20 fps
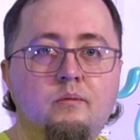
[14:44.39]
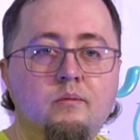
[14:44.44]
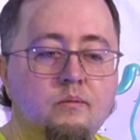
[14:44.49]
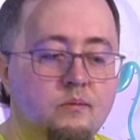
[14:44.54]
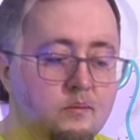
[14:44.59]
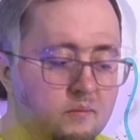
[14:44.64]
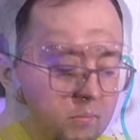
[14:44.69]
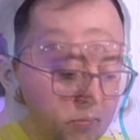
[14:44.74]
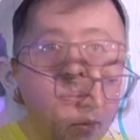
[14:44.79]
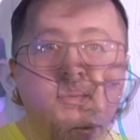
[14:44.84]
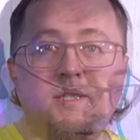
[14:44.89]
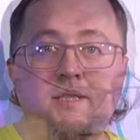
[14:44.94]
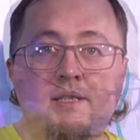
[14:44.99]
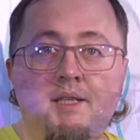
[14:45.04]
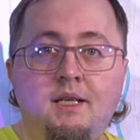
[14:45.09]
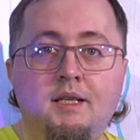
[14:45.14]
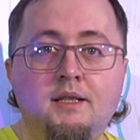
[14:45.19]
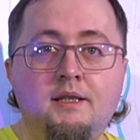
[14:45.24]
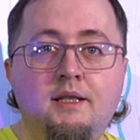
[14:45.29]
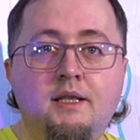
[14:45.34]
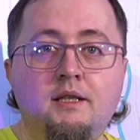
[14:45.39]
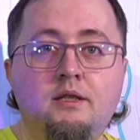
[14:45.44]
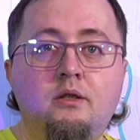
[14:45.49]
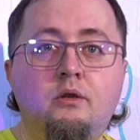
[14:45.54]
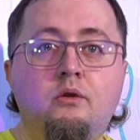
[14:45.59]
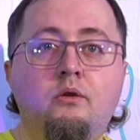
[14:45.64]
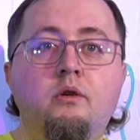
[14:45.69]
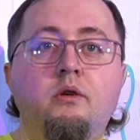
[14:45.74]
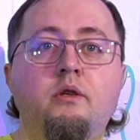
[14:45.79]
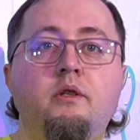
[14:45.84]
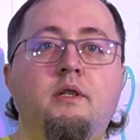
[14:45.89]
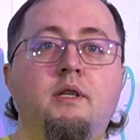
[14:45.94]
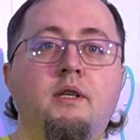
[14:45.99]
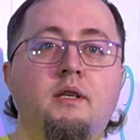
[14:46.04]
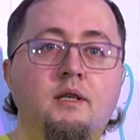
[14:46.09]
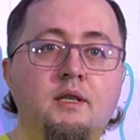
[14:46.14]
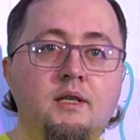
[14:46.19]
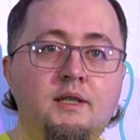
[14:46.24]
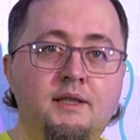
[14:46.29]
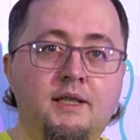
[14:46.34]
Теперь нам осталось настроить
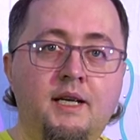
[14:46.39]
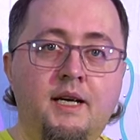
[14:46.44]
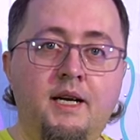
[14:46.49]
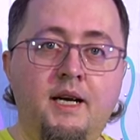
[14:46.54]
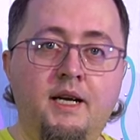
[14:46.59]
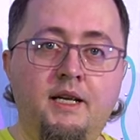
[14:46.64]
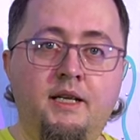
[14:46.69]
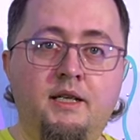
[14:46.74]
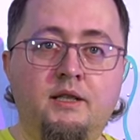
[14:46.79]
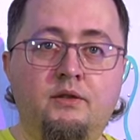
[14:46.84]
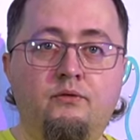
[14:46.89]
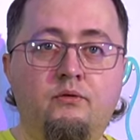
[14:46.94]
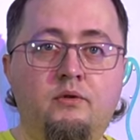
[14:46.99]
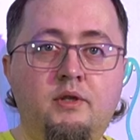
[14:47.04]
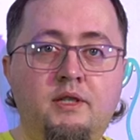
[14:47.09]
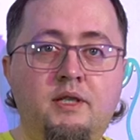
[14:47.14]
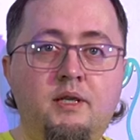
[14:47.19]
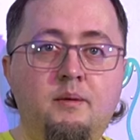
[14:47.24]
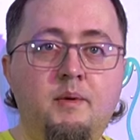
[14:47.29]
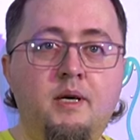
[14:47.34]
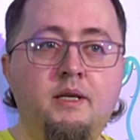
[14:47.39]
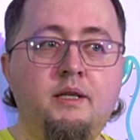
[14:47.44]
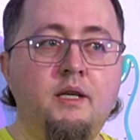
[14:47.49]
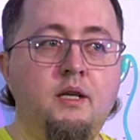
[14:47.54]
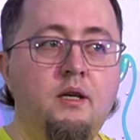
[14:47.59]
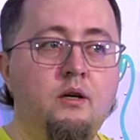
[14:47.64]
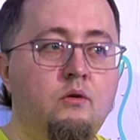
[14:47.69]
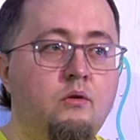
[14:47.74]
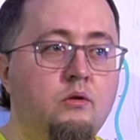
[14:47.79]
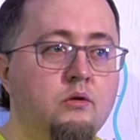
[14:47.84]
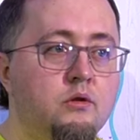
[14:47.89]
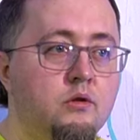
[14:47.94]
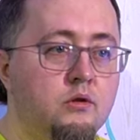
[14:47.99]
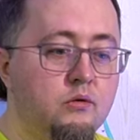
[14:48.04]
расстояние звукоснимателя от